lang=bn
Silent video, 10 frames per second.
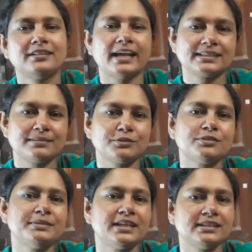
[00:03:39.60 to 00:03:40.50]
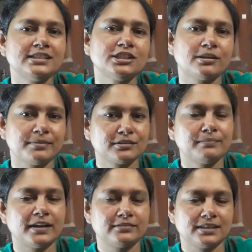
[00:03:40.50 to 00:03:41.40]
আজকের মতো বিদায় নিচ্ছি সবাই খুব
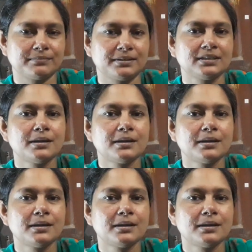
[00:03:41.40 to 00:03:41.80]
ভালো থাকবেন